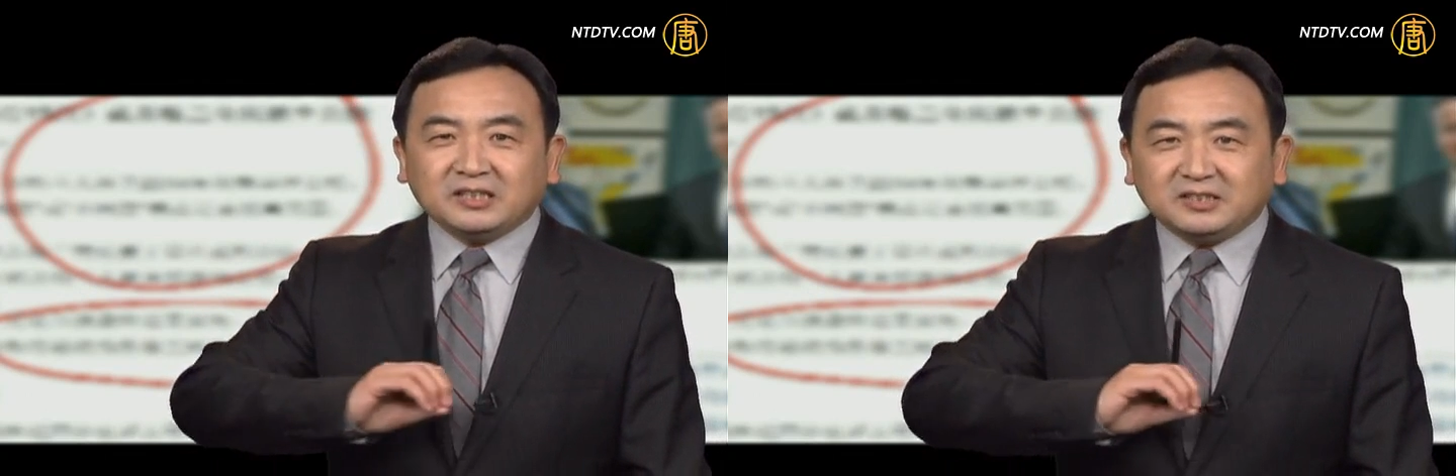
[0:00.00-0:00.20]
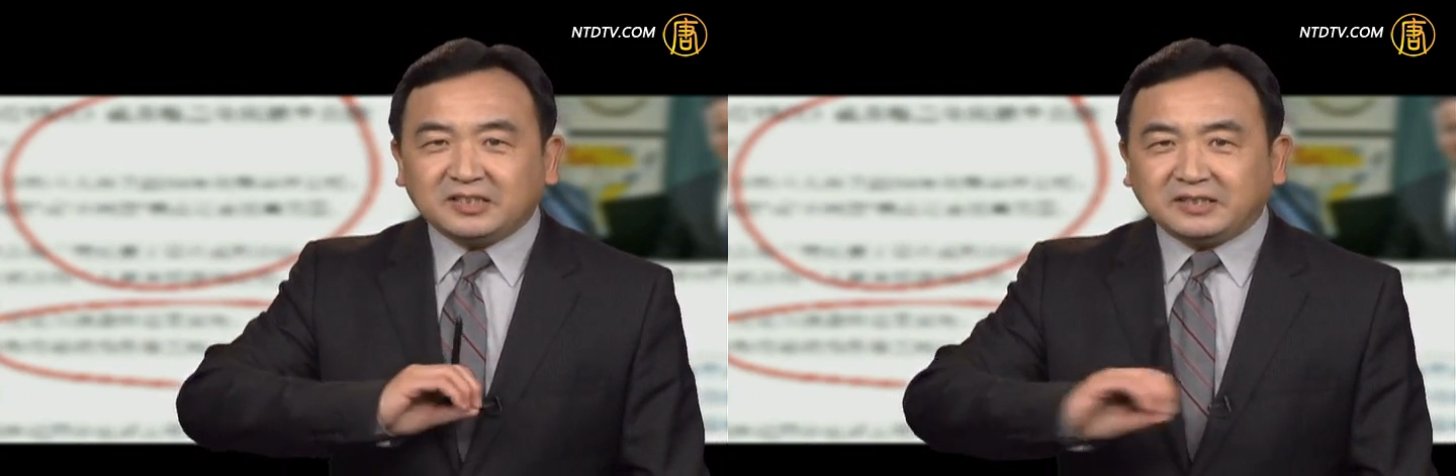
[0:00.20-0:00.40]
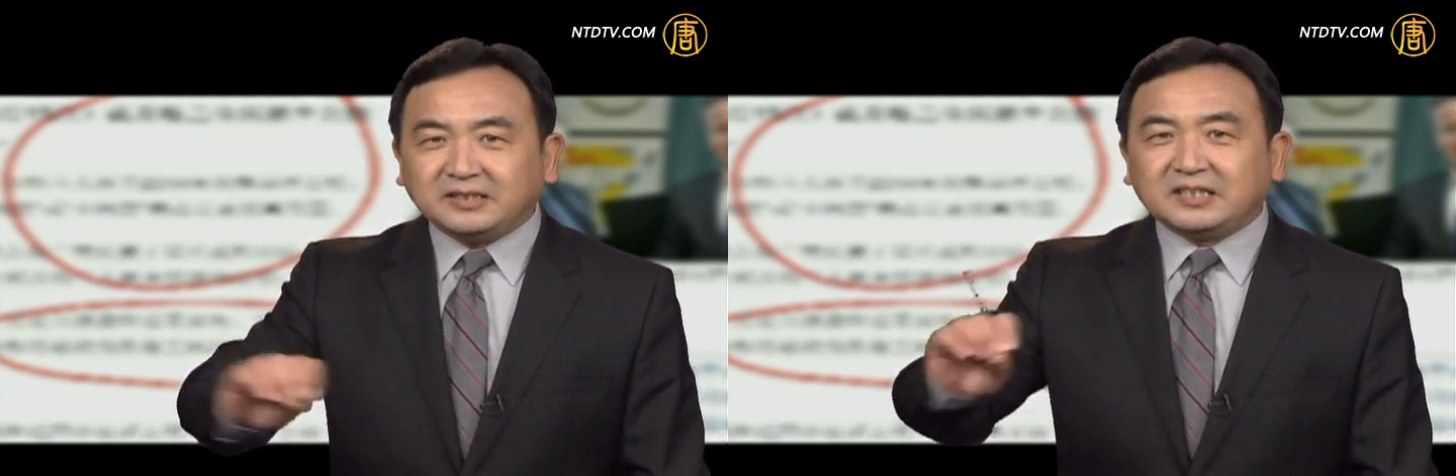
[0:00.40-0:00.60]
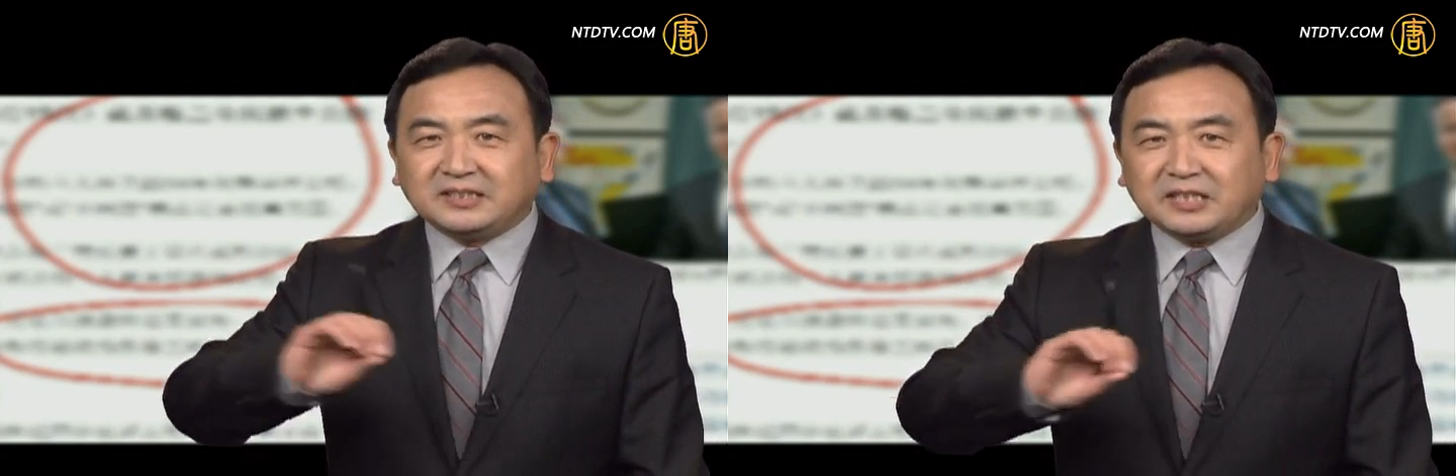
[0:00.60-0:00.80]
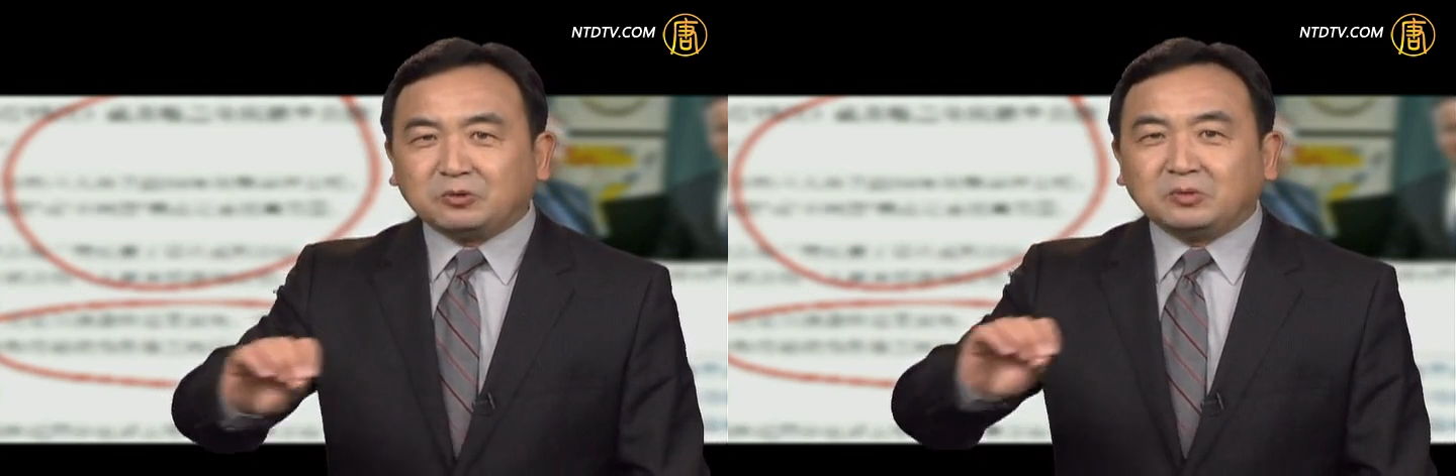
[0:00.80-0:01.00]
人的
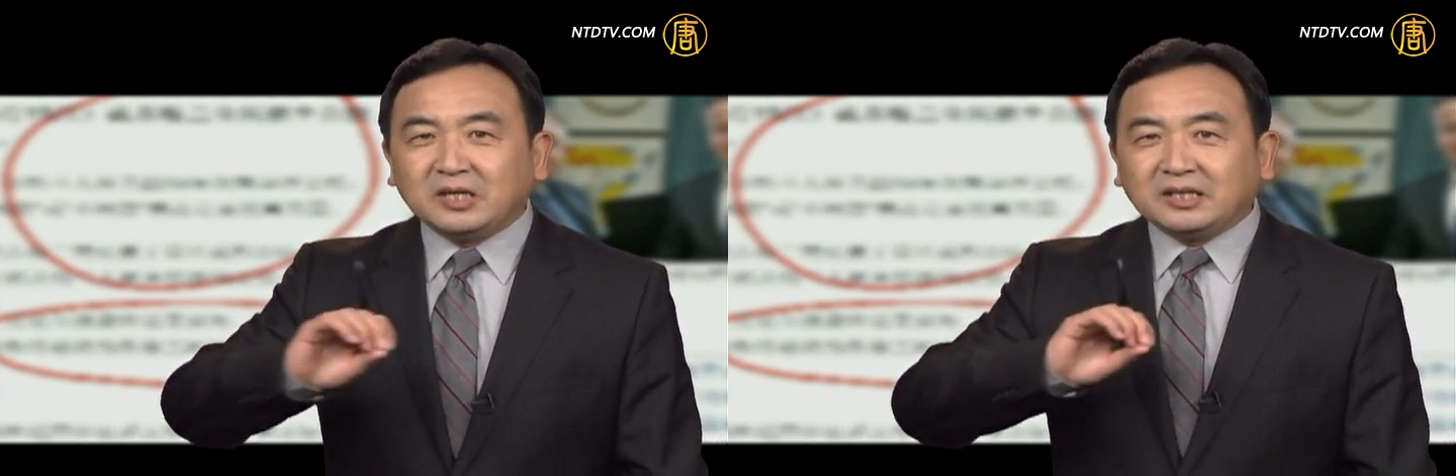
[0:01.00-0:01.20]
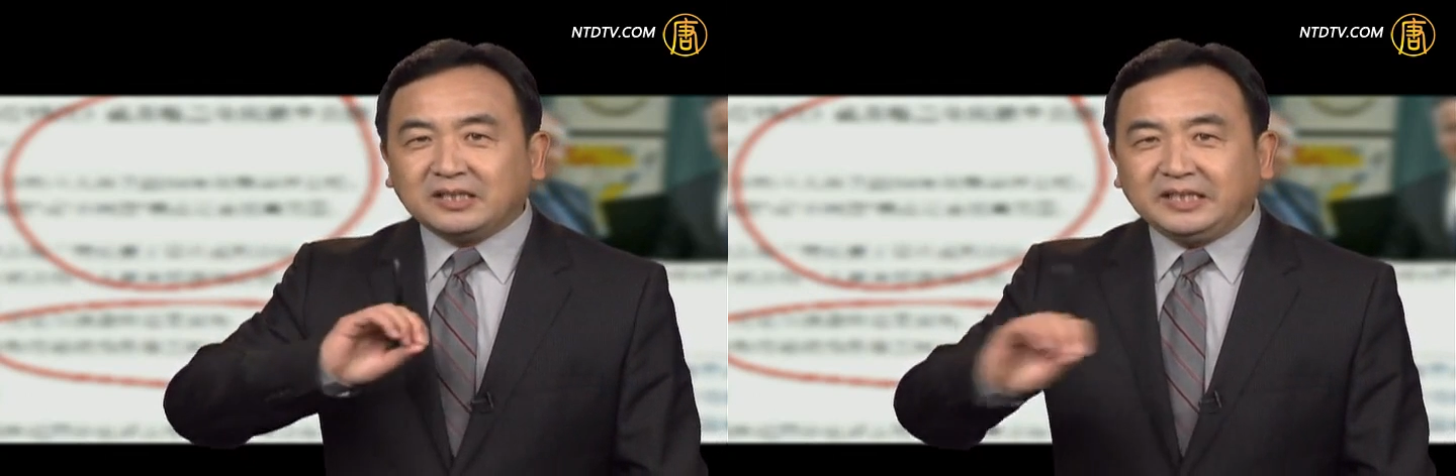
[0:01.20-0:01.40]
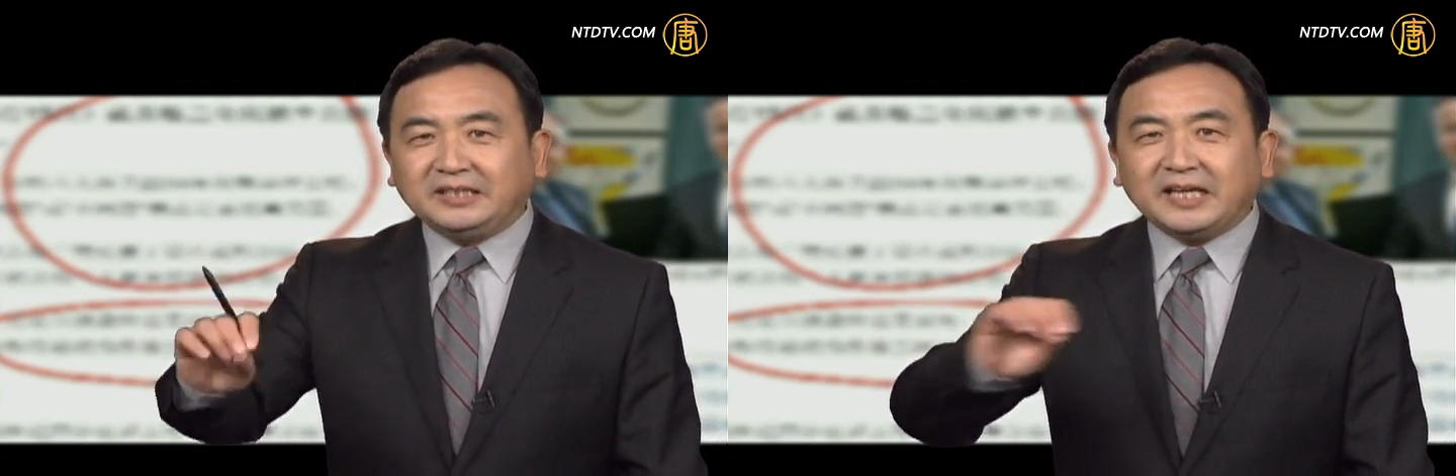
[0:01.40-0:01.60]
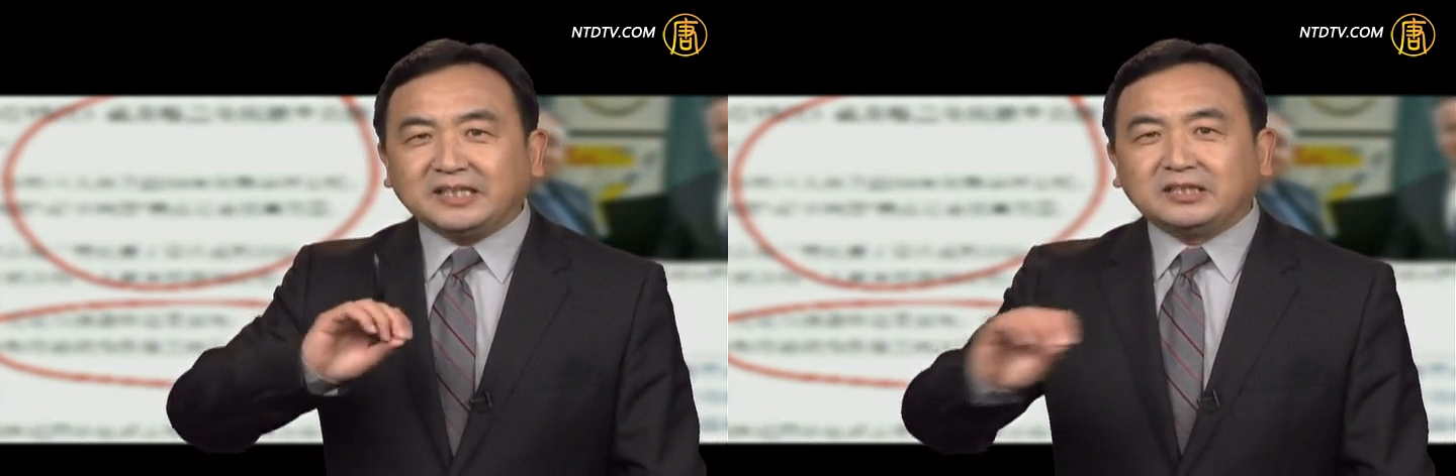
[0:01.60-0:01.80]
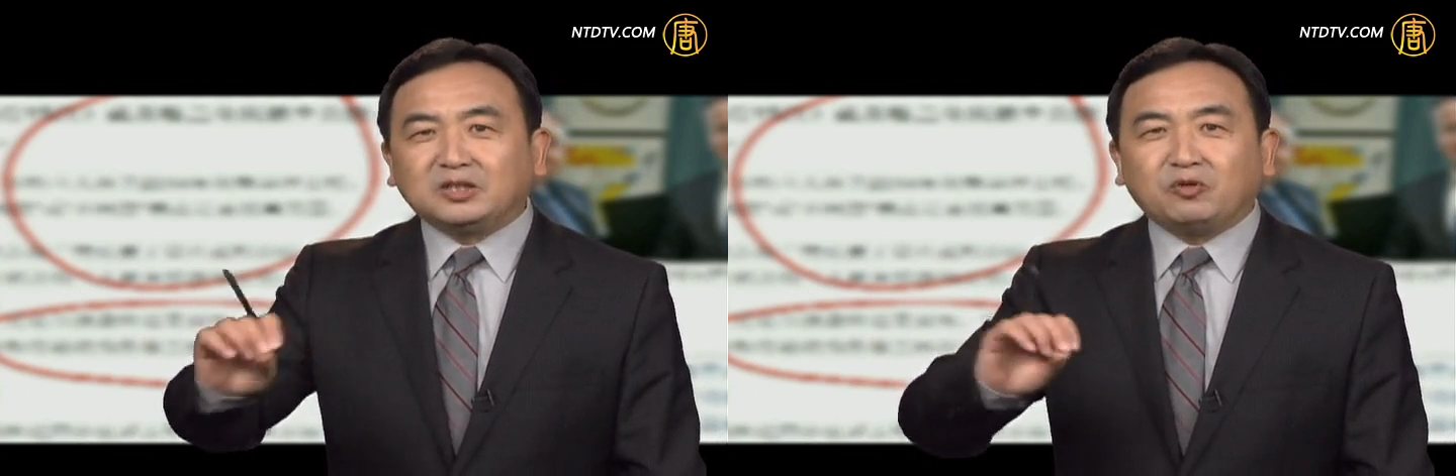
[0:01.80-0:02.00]
这种理
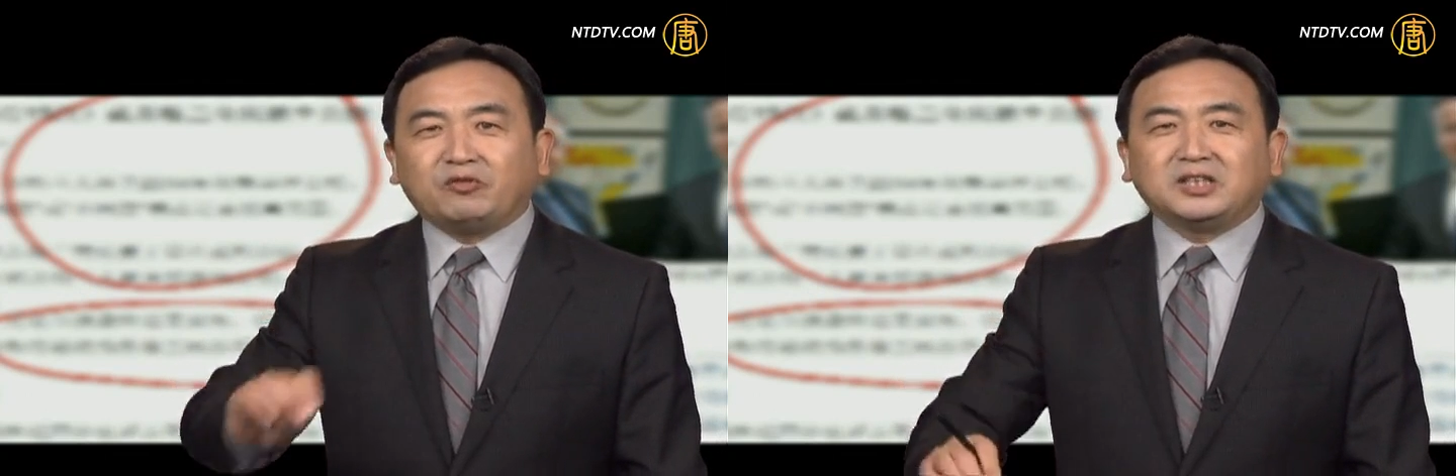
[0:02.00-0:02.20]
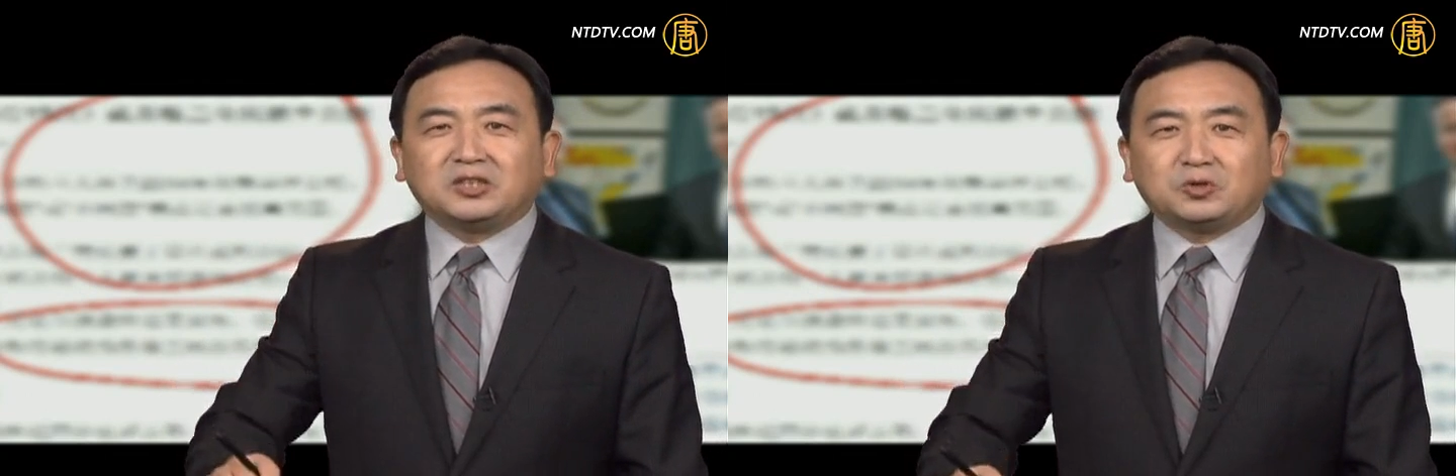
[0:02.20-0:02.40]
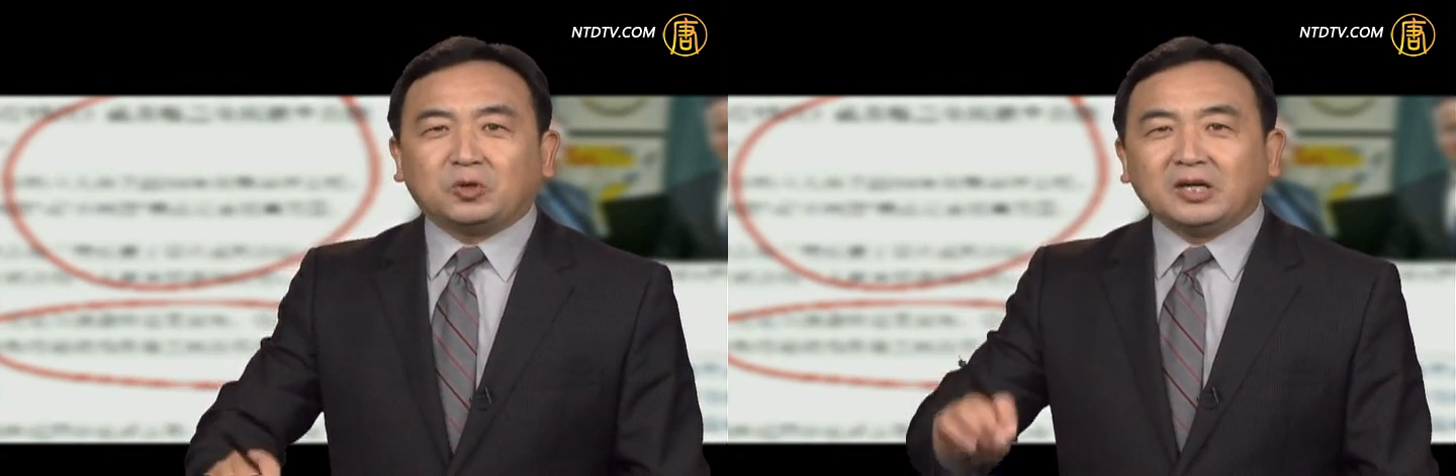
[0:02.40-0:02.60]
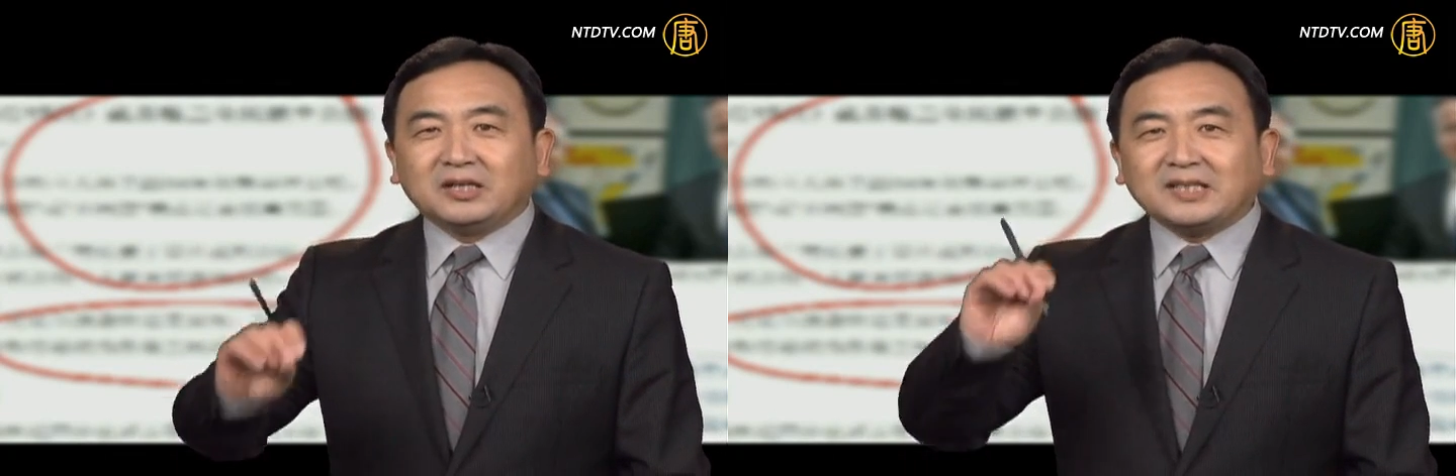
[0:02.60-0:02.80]
念的纠纷的时候，